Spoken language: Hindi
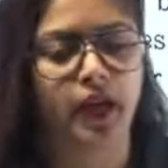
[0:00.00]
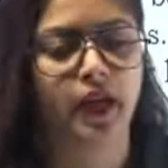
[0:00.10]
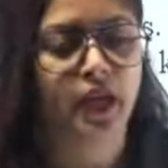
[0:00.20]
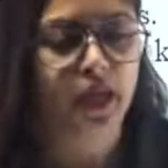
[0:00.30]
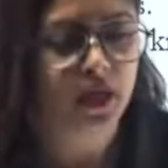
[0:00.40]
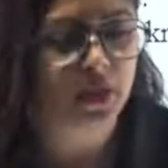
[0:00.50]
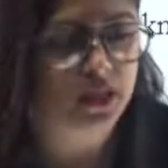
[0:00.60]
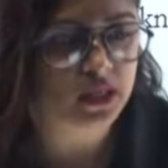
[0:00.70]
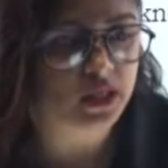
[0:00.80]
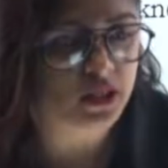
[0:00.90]
है
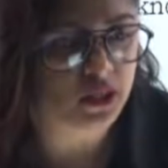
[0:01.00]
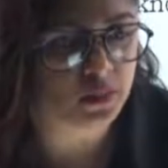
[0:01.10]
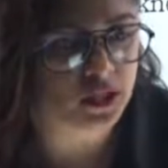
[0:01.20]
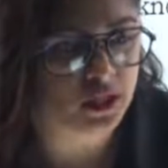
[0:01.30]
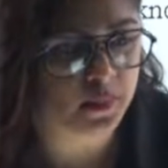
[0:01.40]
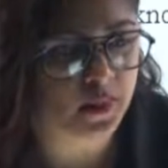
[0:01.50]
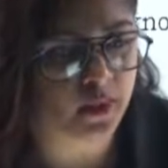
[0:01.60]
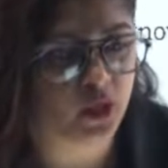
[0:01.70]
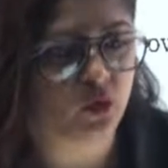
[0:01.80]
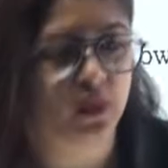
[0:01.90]
नमस्ते जी नमस्ते
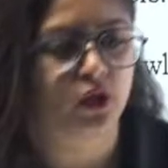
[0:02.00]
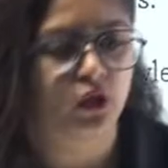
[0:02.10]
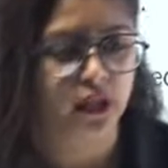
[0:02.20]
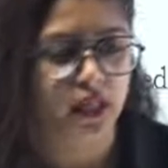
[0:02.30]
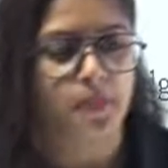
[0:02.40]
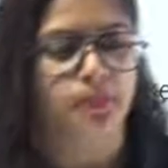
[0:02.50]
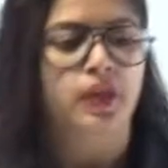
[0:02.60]
अभिमन्यु भदौरिया